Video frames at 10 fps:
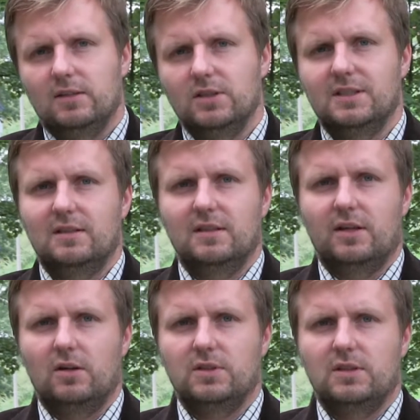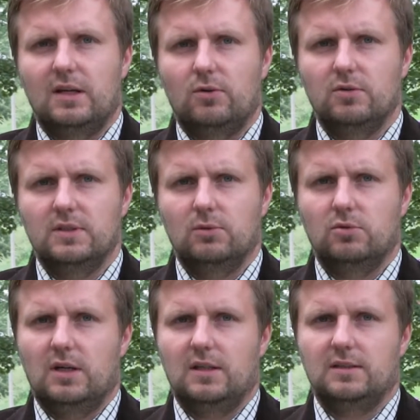No niestety kierowcy tankujący
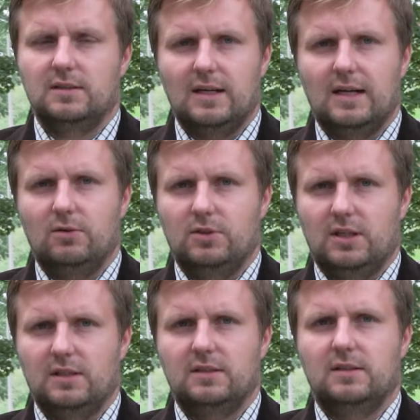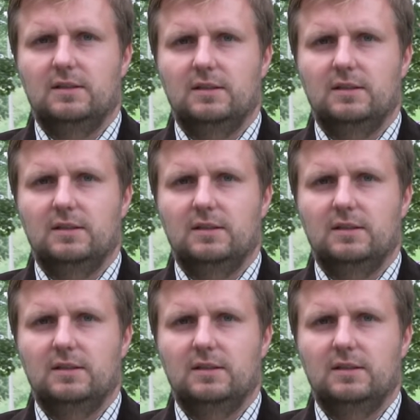autogaz cały czas